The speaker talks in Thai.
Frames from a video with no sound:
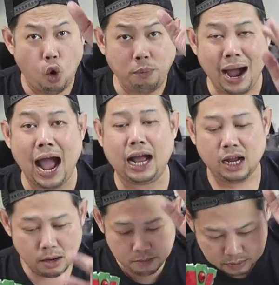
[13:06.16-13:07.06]
คุ้มมาก
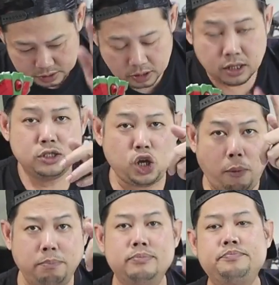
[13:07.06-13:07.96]
จ
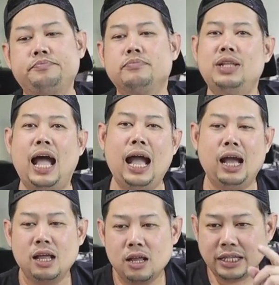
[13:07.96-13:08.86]
บนะ
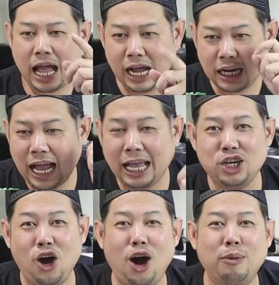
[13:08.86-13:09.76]
ถ้าเกิดใคร
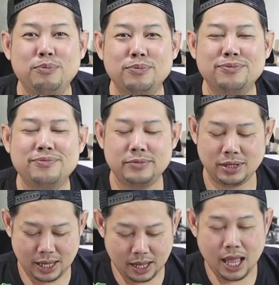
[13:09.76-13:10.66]
ชอบ
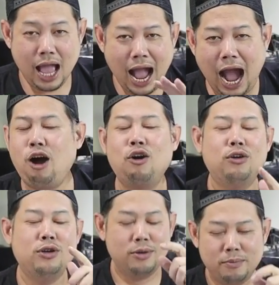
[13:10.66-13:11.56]
เอา
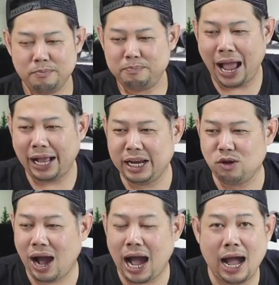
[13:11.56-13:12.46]
ไปกันดี
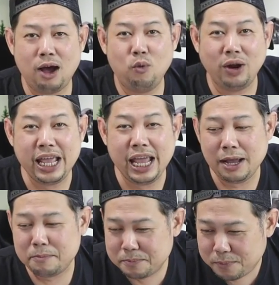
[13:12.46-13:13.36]
กว่า วันนี้
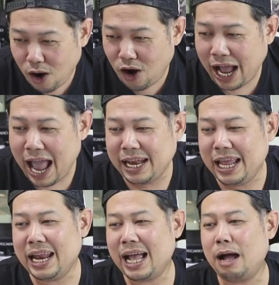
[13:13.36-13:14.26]
พอแค่
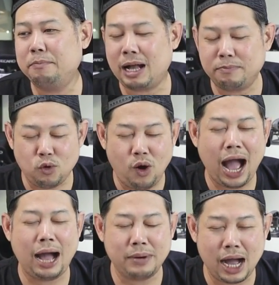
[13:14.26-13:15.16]
นี้นะครับ กับตัว
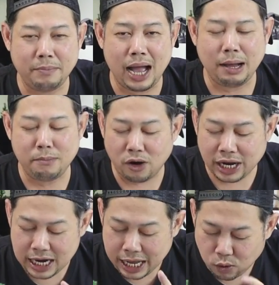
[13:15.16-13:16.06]
ฮัมฮาม่าบอก
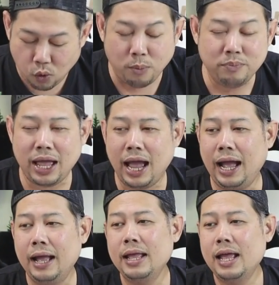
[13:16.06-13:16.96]
ได้เลยคุ้มนะ
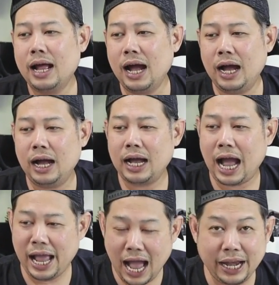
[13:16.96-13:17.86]
ฮะถ้า
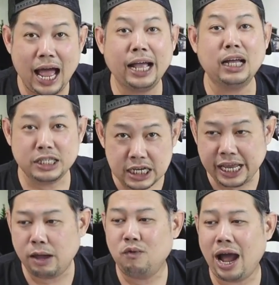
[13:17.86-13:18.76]
ใครหาได้ก็ซื้อ
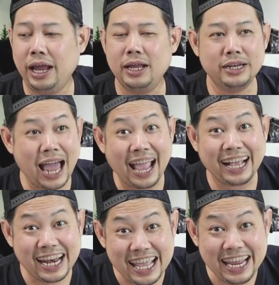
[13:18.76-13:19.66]
เก็บไว้ได้
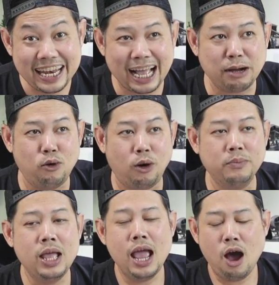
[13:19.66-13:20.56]
ก็ดีนะครับผม
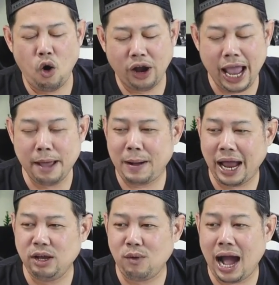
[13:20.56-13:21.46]
โอเคไป
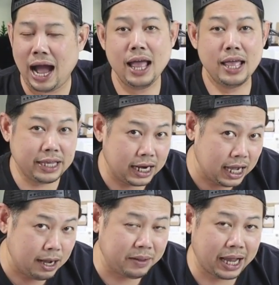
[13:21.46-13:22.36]
ดีกว่าอย่า
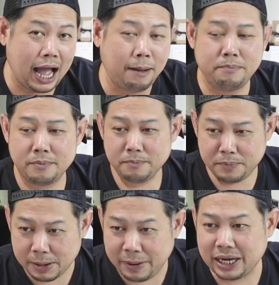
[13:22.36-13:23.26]
ลืมนะครับ
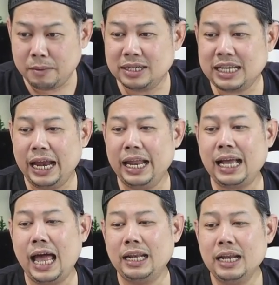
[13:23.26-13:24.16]
เพื่อเป็นกำลังใจใน
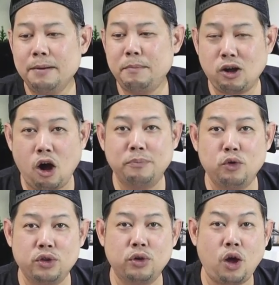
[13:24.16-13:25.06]
การประกอบ
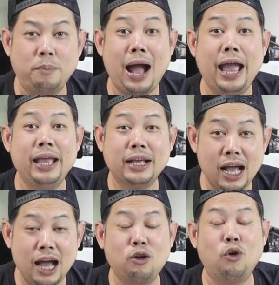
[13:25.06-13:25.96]
ตัวตัวต่อไป
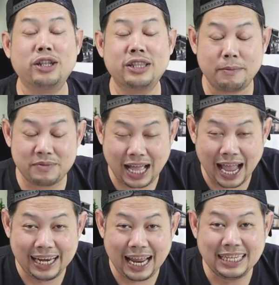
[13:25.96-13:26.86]
ก็กด
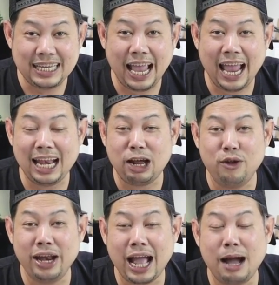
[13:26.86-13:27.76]
subscribe ไลค์แชร์ให้เรา
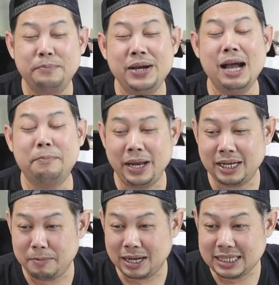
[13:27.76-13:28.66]
ด้วยนะครับ เพื่อเป็น
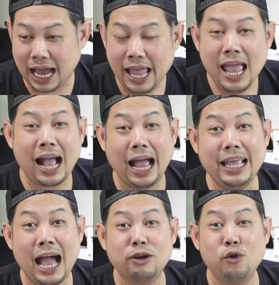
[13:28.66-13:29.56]
กำลังใจใคร
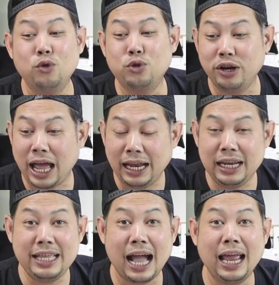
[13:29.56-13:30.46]
อยากรู้ตัวไหน ห
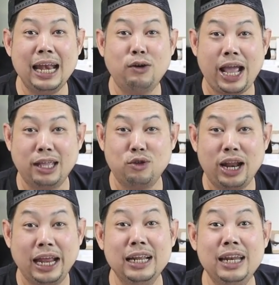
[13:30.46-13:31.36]
รืออยากให้เราแกะตัว
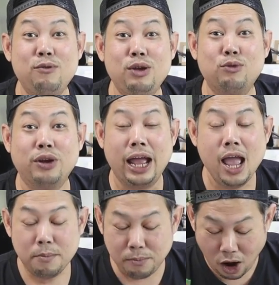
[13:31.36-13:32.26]
ไหนหรือรีวิวตัวไหน
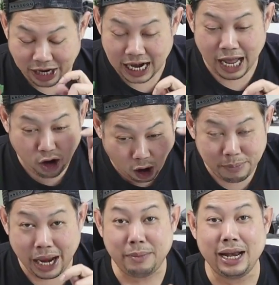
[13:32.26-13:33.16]
บอกได้เลยคอม
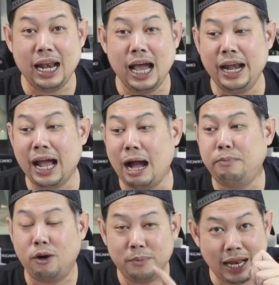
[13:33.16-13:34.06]
เมนต์มาได้เลยนะครับ
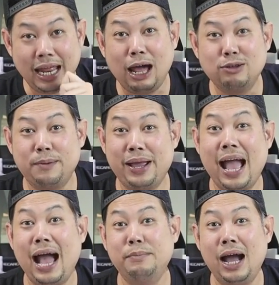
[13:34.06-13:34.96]
ผมและเราจะไป
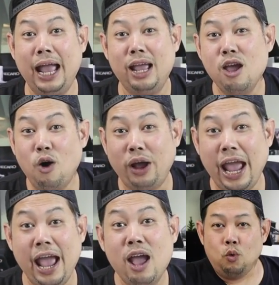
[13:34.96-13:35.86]
หามาให้ โอเค
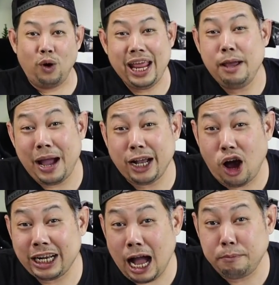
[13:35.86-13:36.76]
วันนี้ไป
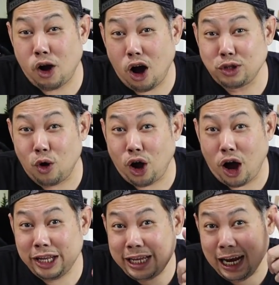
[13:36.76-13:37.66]
ก่อนครับ ขอตัว
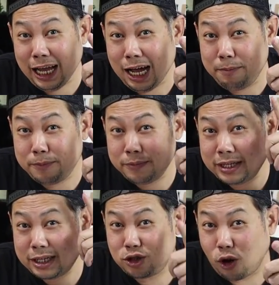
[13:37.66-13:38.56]
ก่อนอย่าลืม
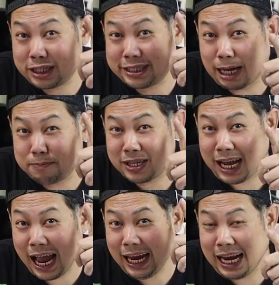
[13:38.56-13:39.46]
กด
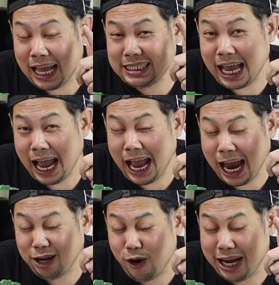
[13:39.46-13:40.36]
subscribe ไลค์แชร์
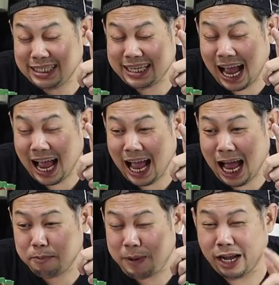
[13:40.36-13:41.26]
ให้ด้วยนะจ๊ะ
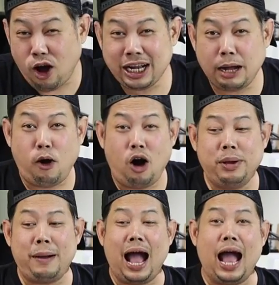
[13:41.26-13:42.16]
ไปก่อนครับผม
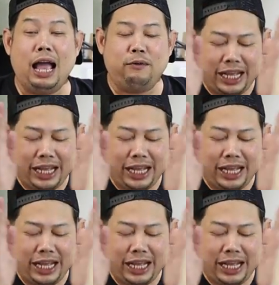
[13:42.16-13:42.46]
บ๊ายบายส